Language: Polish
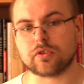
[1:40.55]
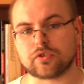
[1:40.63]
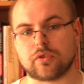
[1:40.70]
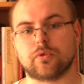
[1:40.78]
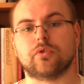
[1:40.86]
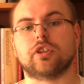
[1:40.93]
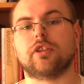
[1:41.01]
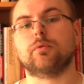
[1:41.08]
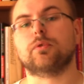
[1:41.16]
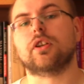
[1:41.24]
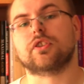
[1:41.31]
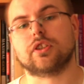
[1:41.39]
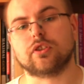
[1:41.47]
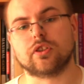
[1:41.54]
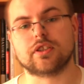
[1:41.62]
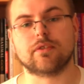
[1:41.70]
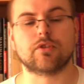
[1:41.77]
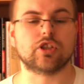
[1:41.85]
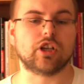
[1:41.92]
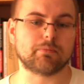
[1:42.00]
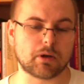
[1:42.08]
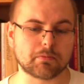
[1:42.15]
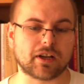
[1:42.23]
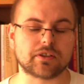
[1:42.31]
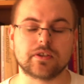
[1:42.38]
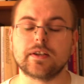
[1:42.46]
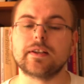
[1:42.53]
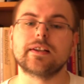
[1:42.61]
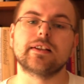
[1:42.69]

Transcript: do czasu streamu, także kto chce, może go pobrać.